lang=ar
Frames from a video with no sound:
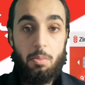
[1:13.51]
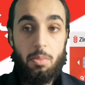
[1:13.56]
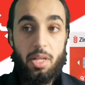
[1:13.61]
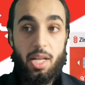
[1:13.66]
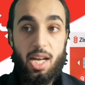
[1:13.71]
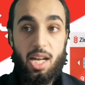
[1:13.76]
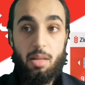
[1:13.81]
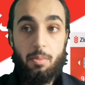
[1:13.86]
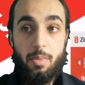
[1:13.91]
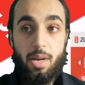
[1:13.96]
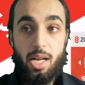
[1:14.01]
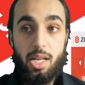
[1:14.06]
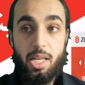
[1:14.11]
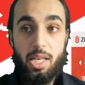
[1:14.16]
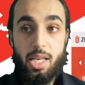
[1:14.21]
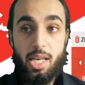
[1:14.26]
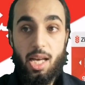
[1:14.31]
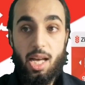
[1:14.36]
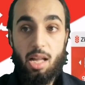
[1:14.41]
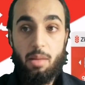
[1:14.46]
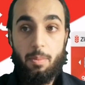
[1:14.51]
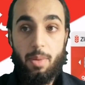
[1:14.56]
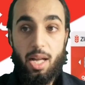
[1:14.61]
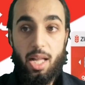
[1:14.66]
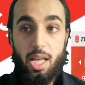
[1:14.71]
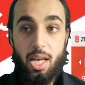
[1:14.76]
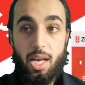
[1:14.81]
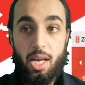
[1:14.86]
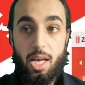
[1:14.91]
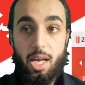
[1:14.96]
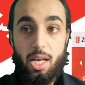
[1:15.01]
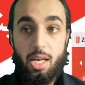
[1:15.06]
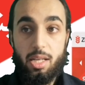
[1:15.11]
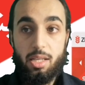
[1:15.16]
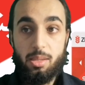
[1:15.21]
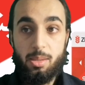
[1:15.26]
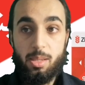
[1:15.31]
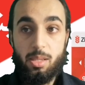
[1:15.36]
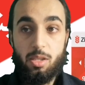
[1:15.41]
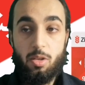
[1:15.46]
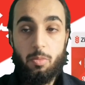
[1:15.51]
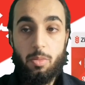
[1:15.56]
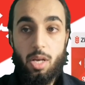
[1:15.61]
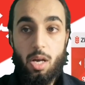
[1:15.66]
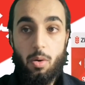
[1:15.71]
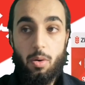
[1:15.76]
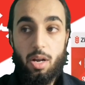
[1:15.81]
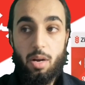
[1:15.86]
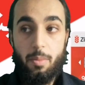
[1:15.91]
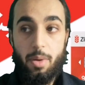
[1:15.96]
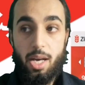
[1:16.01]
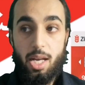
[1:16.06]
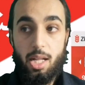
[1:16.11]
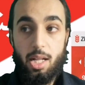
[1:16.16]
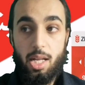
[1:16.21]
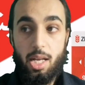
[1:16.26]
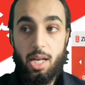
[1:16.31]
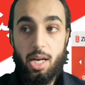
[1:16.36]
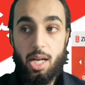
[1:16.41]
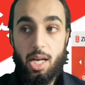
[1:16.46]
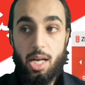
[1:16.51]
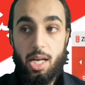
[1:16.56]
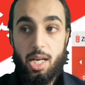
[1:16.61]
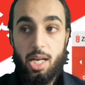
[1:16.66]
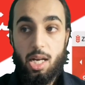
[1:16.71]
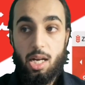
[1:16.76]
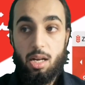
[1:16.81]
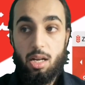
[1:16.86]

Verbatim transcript: المنحة المالية البالغة 640 ليرة